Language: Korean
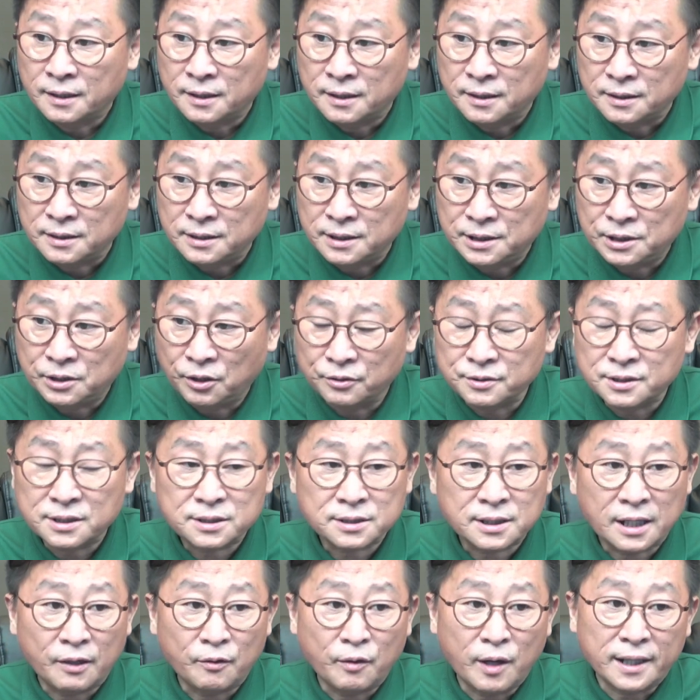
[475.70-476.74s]
이런
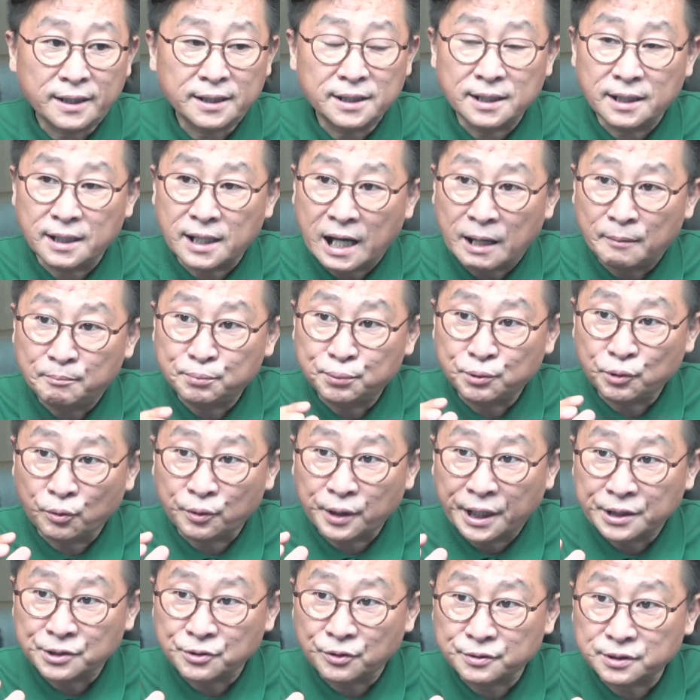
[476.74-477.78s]
상황이 앞으로
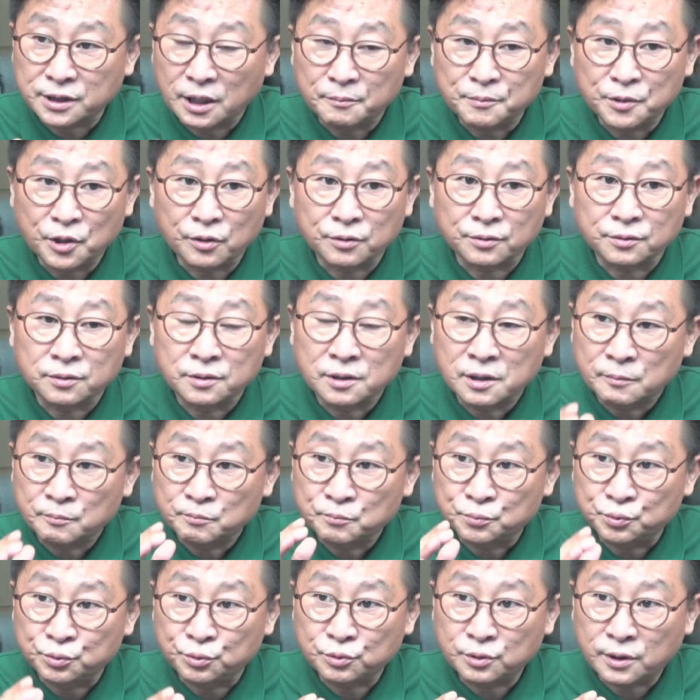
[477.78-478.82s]
계속되면
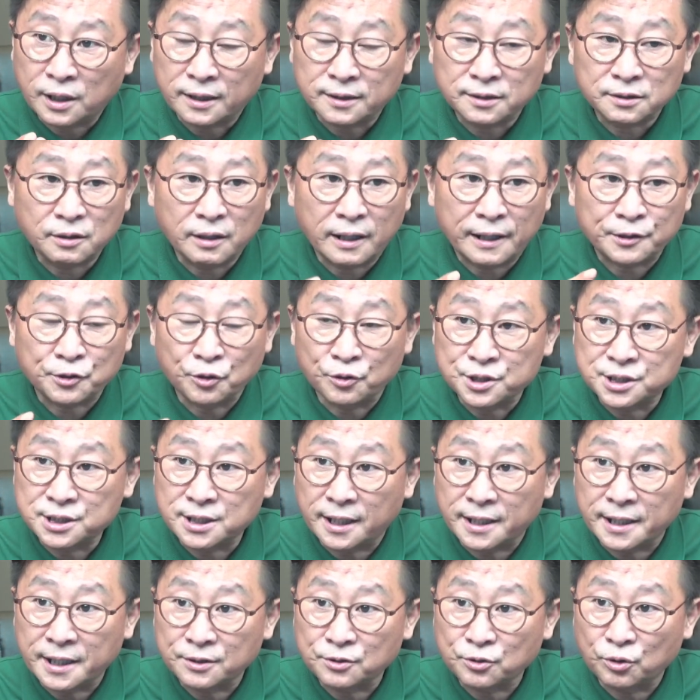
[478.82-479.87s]
북한과
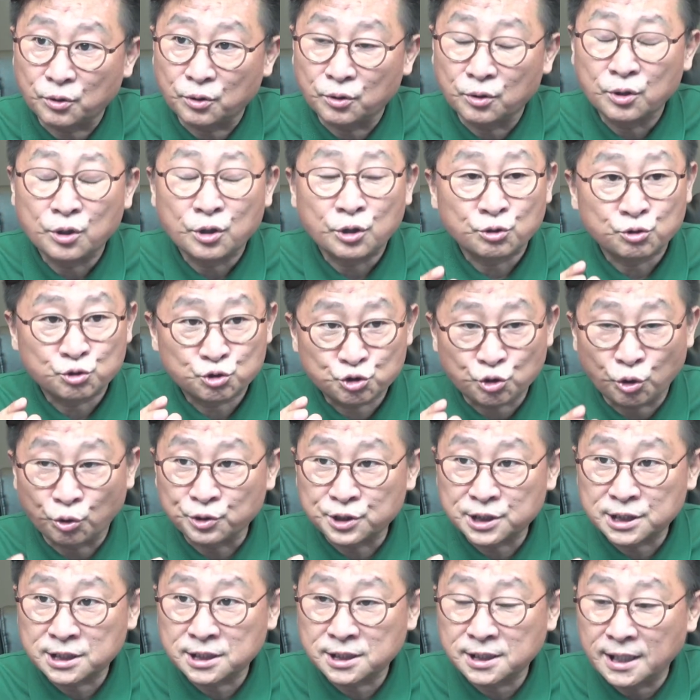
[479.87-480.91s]
러시아에도
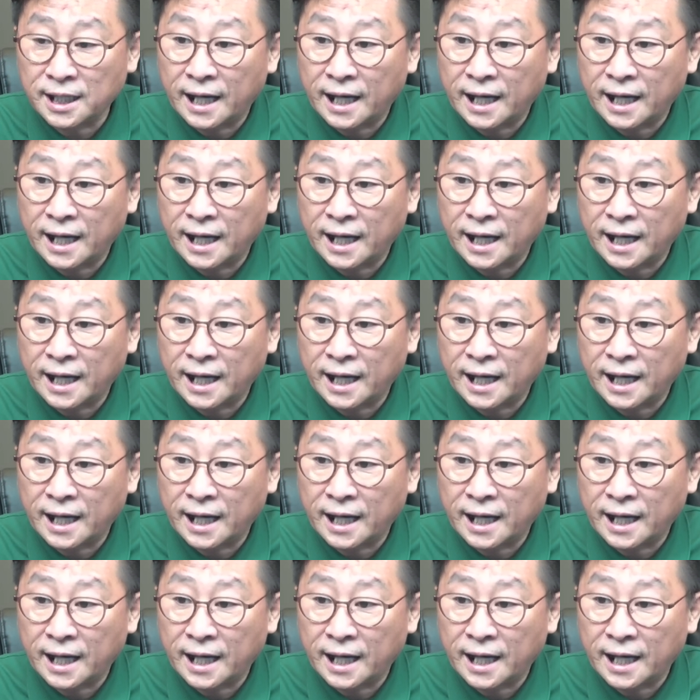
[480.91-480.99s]
좋지